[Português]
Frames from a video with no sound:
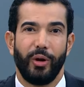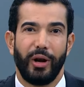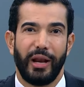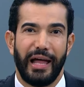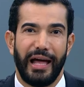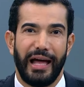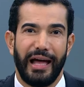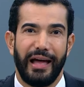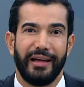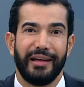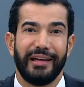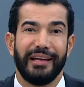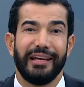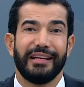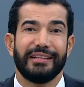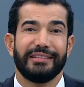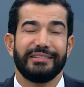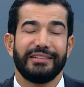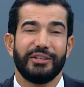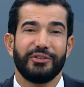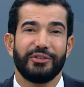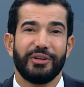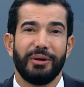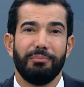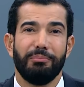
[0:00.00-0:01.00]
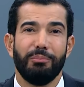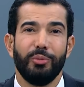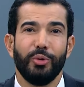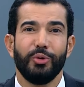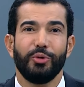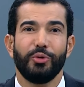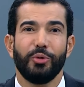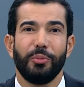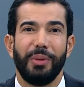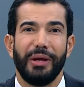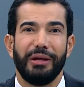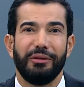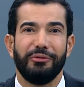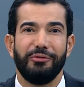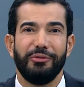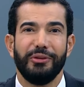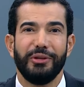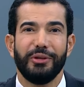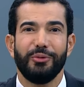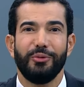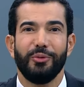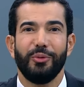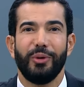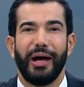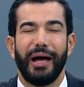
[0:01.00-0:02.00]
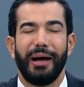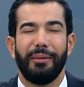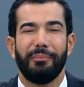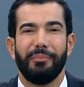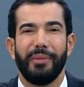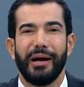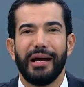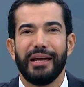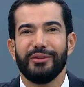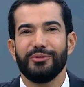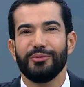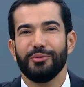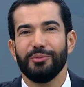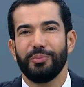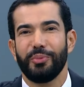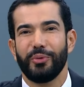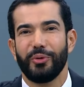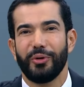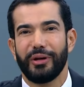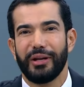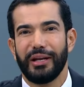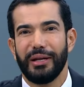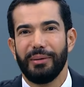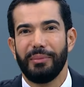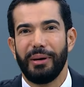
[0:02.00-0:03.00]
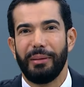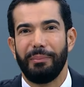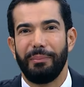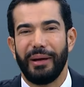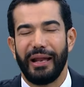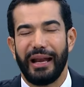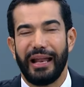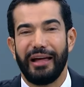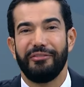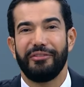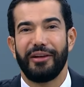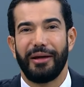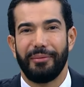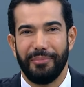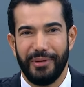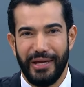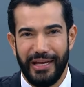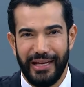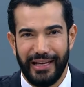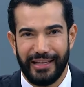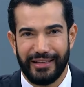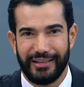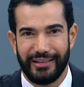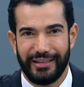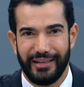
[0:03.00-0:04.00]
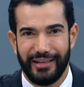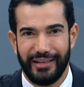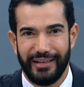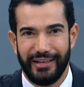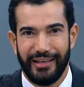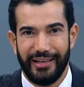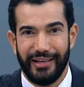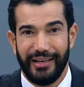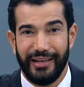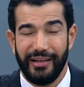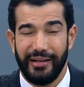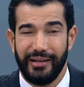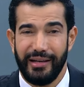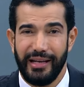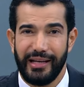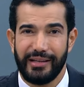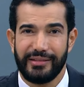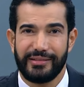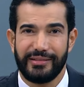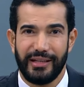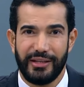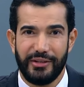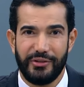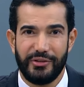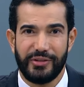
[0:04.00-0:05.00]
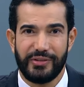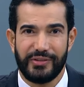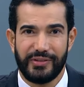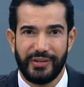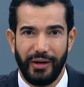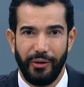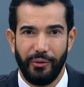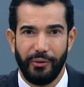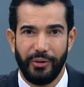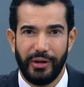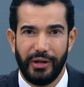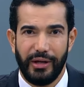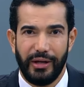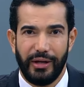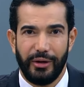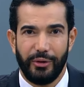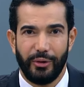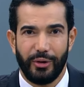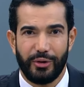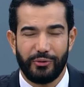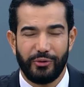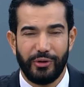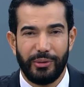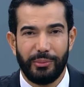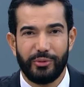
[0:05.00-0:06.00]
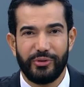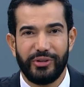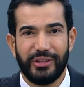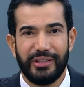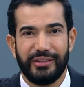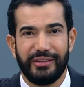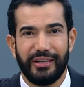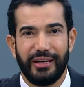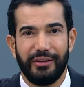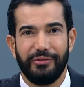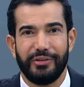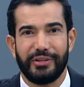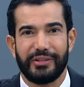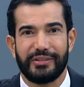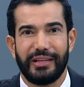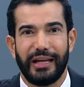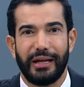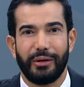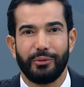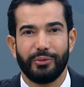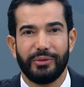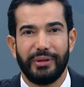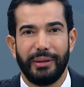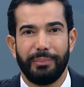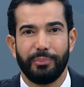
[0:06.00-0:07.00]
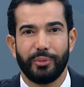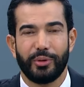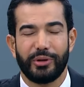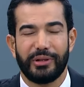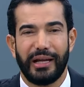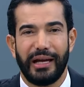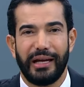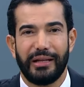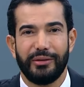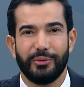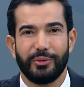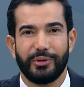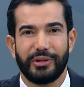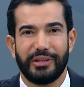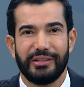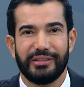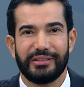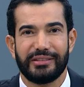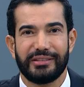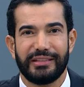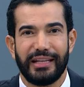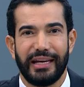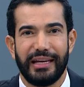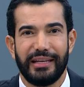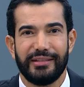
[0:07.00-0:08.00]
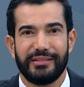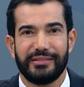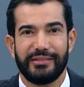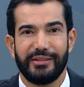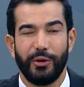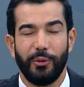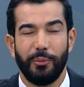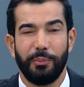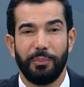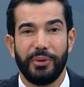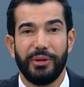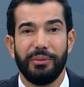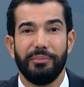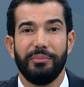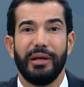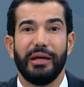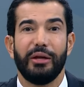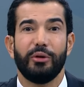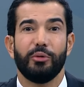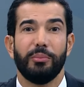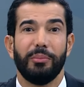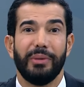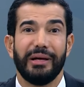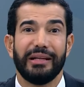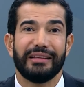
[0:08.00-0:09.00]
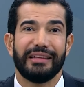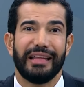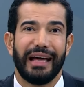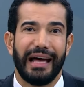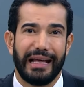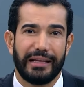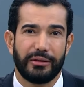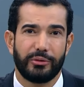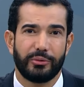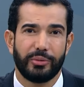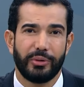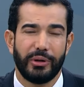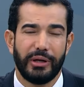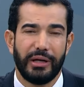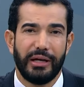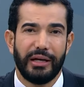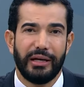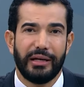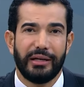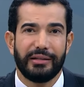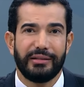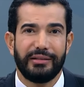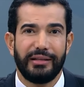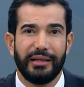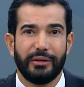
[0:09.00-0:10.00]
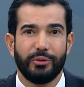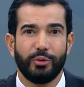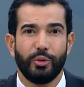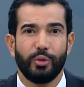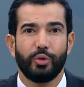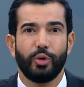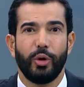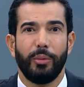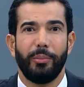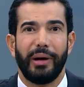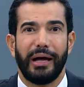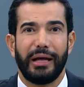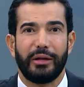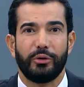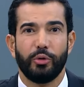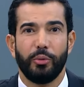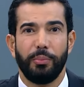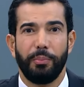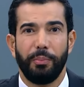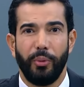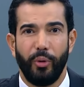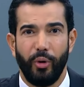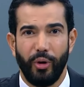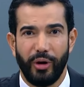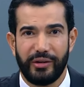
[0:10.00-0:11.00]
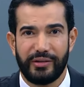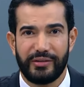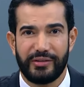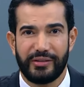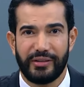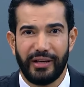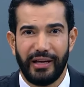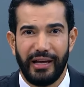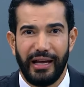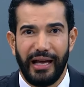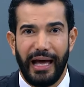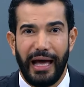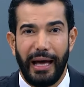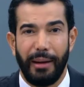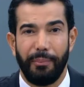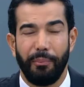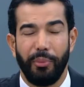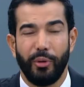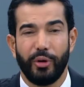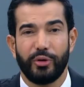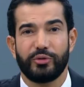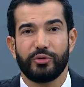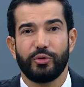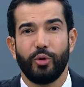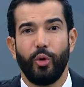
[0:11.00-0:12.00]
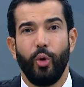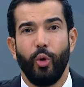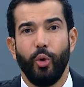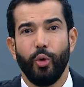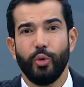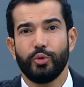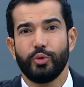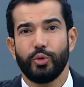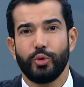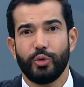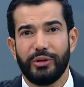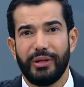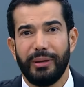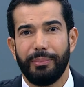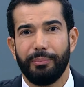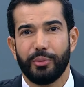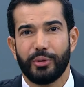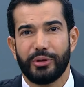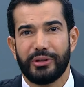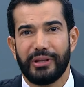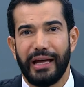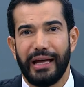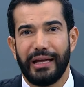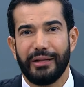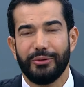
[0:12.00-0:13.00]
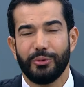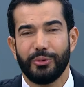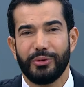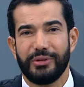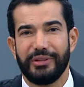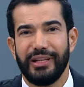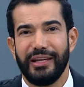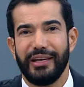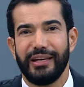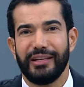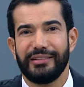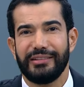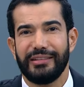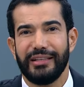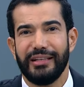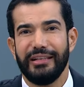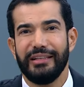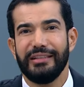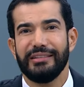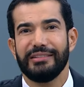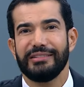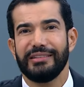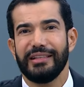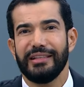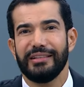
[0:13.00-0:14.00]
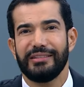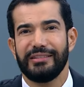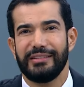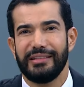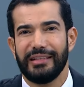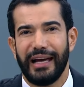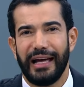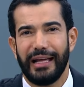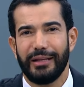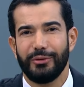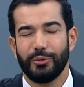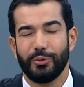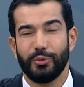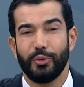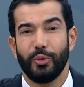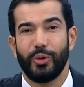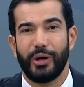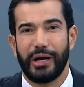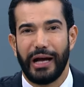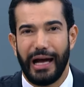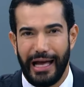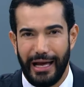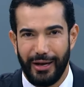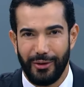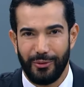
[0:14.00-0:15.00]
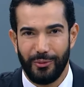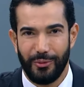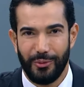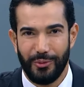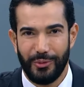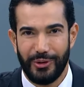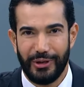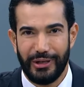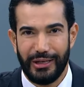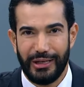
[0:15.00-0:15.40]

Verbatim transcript: Olá, seja muito bem-vindo a mais um programa Palavra Aberta. Nesta edição, nós vamos entrevistar um deputado que está em seu primeiro mandato, tendo tomado posse após outro deputado ter se licenciado do cargo.